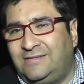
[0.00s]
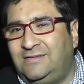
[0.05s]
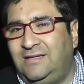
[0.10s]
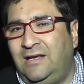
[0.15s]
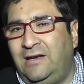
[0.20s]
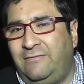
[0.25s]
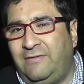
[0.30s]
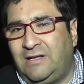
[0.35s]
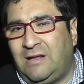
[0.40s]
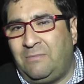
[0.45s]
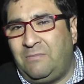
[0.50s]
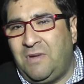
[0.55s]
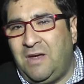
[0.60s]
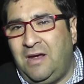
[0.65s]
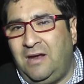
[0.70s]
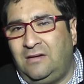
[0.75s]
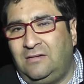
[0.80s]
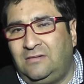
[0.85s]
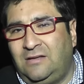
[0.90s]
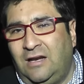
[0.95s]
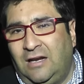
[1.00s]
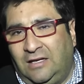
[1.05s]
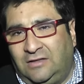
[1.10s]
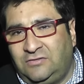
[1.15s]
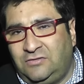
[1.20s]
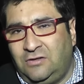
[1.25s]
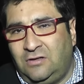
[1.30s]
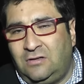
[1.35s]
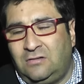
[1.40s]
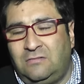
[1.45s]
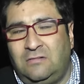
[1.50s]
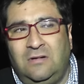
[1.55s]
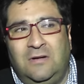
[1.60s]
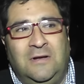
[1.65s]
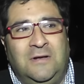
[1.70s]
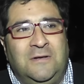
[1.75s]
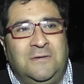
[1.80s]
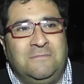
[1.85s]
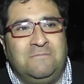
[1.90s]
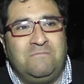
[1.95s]
sirva también de lección
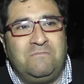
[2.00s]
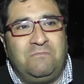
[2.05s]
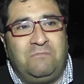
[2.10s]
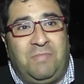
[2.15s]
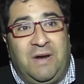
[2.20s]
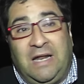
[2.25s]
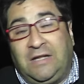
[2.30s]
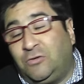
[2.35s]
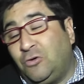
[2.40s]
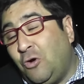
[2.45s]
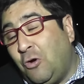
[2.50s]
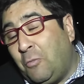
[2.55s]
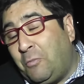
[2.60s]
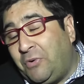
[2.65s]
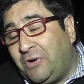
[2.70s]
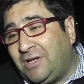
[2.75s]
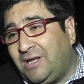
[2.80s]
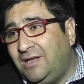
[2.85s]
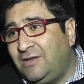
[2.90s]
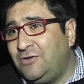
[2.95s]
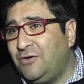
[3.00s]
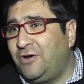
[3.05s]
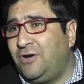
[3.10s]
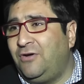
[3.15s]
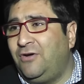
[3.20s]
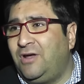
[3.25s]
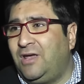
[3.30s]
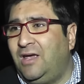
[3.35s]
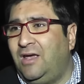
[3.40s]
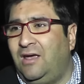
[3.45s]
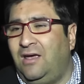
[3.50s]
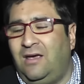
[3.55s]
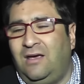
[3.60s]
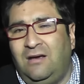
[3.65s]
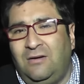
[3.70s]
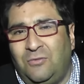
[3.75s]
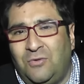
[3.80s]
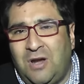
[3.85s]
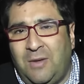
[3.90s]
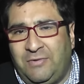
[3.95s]
para todos, porque yo creo
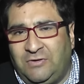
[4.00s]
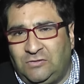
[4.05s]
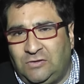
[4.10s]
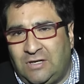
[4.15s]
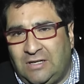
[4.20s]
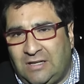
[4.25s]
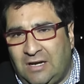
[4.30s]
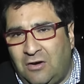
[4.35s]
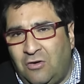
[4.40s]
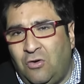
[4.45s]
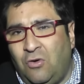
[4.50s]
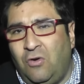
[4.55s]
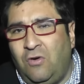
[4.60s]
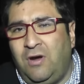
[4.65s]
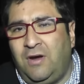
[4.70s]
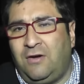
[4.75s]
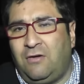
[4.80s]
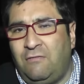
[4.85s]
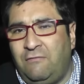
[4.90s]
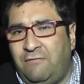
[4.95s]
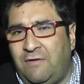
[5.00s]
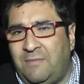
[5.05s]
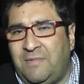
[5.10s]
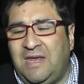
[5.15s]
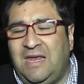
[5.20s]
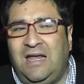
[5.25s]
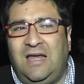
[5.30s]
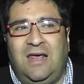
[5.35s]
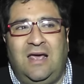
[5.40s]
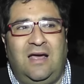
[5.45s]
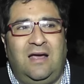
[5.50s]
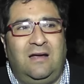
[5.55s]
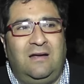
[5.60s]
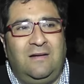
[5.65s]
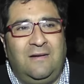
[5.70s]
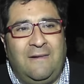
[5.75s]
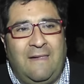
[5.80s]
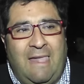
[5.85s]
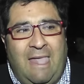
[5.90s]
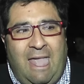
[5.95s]
que una persona tan joven, con familia,
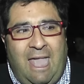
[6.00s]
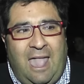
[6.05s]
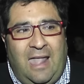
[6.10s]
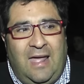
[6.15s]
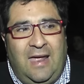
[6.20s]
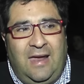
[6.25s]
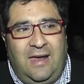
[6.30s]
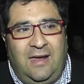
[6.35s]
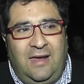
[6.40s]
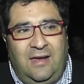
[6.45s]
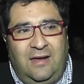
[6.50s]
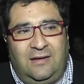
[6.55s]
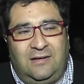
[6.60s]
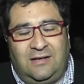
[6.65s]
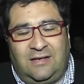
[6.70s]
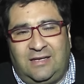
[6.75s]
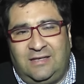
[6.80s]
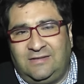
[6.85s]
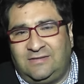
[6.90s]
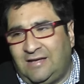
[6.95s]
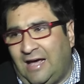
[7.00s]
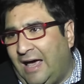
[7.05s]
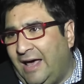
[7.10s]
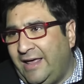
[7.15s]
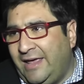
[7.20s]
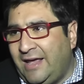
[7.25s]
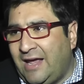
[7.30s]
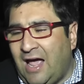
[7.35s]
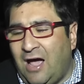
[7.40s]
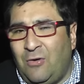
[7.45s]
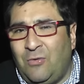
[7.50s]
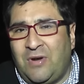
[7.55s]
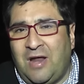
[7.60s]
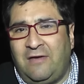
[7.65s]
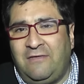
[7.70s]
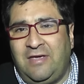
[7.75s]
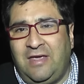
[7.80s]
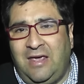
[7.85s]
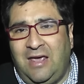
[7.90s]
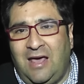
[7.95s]
eh, que ha dedicado
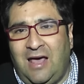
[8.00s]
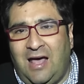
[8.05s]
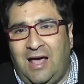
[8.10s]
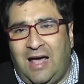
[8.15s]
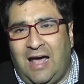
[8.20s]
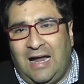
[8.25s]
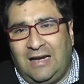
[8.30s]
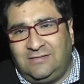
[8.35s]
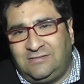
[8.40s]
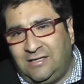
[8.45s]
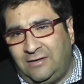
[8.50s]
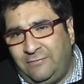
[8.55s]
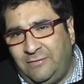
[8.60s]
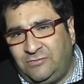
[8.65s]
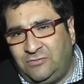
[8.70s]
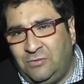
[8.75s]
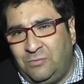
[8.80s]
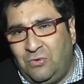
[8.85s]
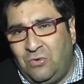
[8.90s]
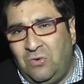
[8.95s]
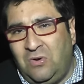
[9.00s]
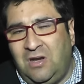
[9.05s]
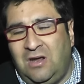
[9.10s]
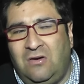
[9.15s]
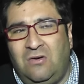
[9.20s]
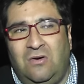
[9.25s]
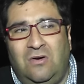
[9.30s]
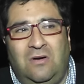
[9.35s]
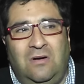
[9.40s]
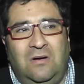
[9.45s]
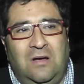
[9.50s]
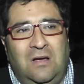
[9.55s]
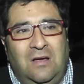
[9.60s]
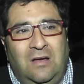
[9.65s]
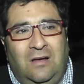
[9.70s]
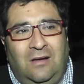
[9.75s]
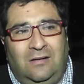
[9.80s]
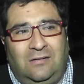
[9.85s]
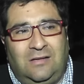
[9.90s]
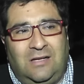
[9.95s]
una vida al servicio público,
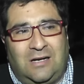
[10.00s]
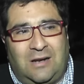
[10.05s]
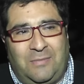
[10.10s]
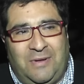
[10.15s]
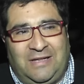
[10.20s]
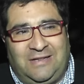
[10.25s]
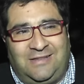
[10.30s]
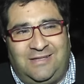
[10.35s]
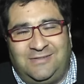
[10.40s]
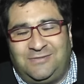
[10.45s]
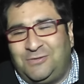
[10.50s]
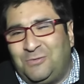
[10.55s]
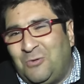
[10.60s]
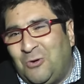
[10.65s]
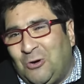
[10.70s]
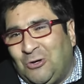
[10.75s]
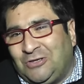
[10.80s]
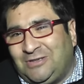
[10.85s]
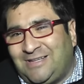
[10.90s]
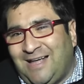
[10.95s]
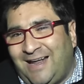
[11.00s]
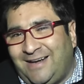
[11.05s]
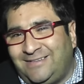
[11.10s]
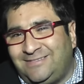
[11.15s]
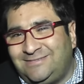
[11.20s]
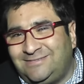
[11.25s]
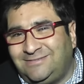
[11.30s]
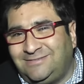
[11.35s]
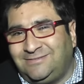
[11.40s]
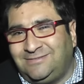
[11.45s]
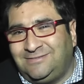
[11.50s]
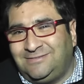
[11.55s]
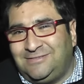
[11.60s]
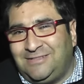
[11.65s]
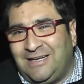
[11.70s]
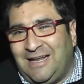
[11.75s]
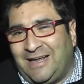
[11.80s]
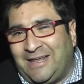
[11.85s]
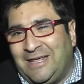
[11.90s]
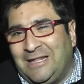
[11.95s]
de repente somos tan,
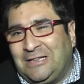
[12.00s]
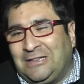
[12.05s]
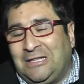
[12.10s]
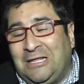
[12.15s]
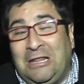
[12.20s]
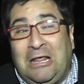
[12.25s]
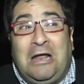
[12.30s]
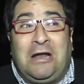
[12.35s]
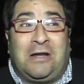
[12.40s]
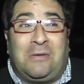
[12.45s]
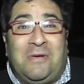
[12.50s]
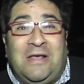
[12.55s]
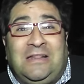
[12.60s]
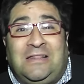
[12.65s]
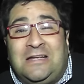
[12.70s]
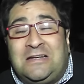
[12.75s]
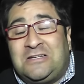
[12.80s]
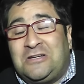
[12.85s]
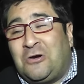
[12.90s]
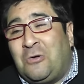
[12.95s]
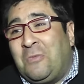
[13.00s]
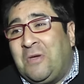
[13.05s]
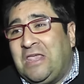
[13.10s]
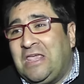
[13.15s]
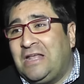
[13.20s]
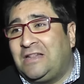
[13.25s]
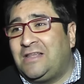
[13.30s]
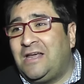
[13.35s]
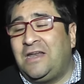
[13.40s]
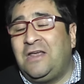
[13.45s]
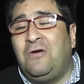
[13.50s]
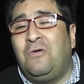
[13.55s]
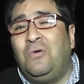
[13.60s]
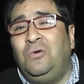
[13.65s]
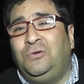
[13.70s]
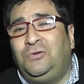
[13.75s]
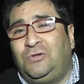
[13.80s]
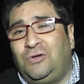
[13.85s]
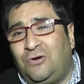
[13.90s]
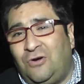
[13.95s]
la gente de repente, entre comillas, es tan
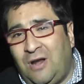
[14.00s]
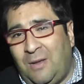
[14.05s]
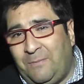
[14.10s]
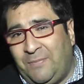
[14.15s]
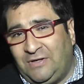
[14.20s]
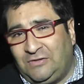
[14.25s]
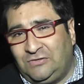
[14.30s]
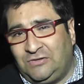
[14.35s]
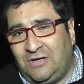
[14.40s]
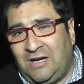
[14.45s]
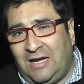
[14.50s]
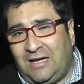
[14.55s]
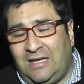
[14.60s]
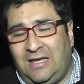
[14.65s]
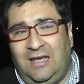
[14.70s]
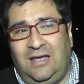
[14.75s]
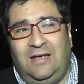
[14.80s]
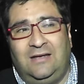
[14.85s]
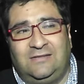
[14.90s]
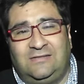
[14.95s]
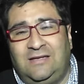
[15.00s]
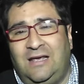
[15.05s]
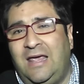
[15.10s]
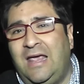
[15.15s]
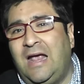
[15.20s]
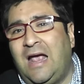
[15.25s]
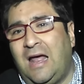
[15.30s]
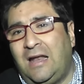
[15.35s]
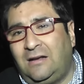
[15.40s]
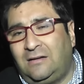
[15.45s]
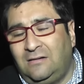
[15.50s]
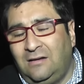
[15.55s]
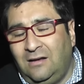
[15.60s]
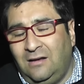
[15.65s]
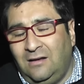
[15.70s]
injusto con las personas que se dedican